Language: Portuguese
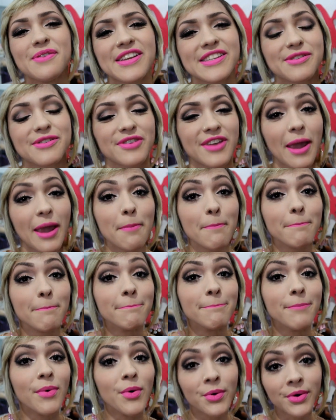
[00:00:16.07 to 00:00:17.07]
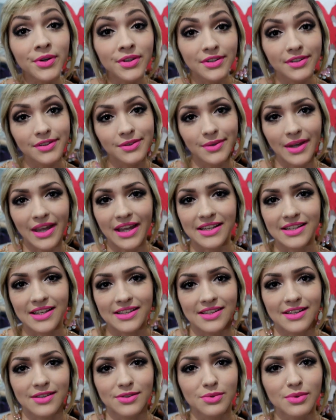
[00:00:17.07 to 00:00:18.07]
mas eu fiquei muito doente
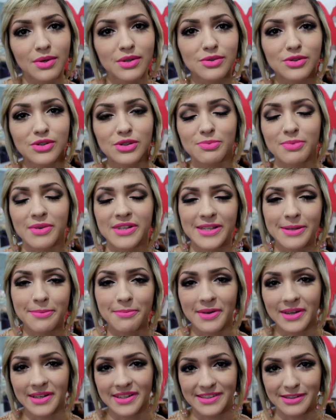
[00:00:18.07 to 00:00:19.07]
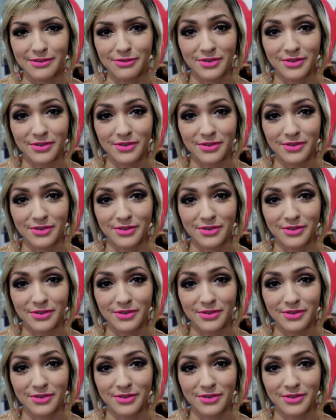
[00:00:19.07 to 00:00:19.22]
essas duas últimas semanas,